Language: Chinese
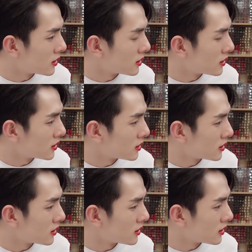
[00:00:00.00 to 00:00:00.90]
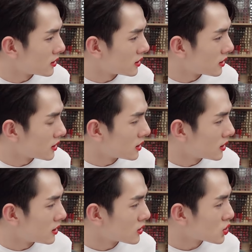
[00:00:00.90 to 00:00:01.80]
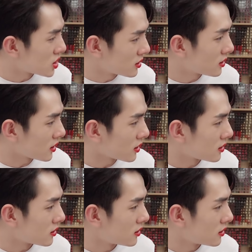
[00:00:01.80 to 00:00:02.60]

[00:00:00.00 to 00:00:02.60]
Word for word: 你在跟我扯淡吗？真的？